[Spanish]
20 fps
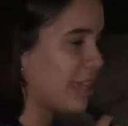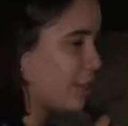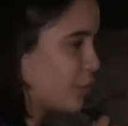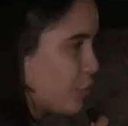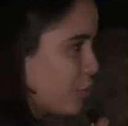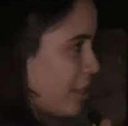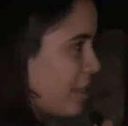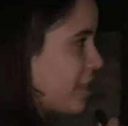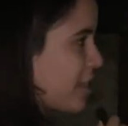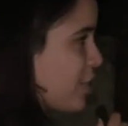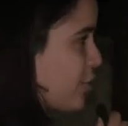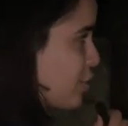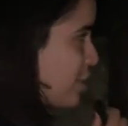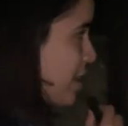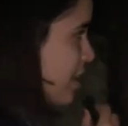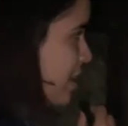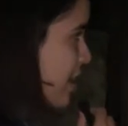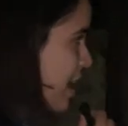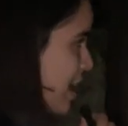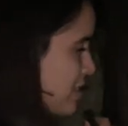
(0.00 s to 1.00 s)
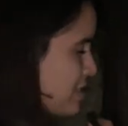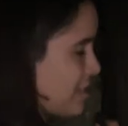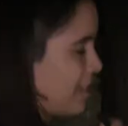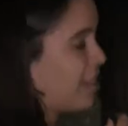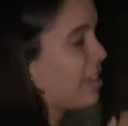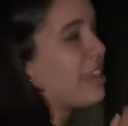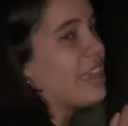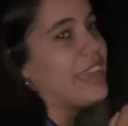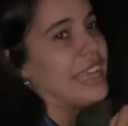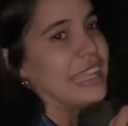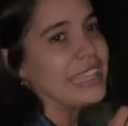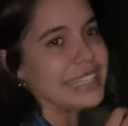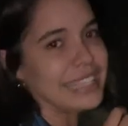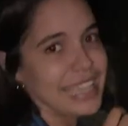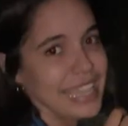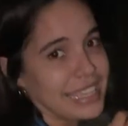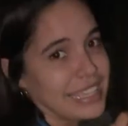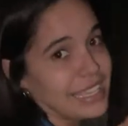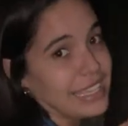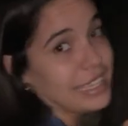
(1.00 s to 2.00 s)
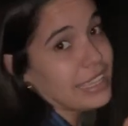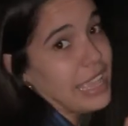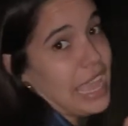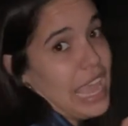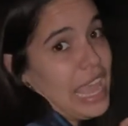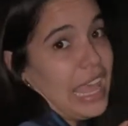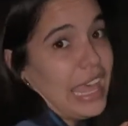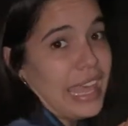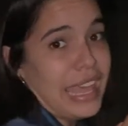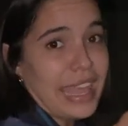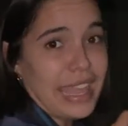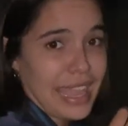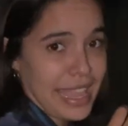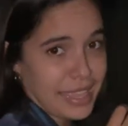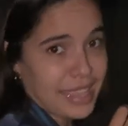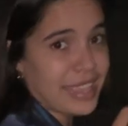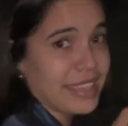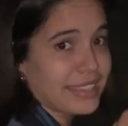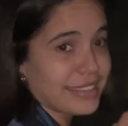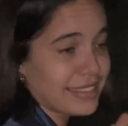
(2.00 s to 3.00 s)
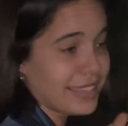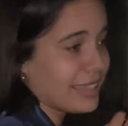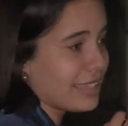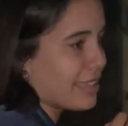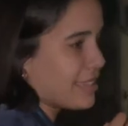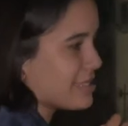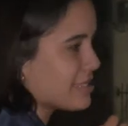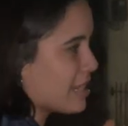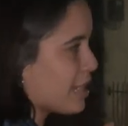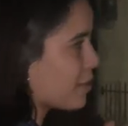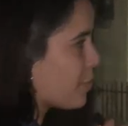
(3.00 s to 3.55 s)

algunas que otras casas que aquí hay gente que sí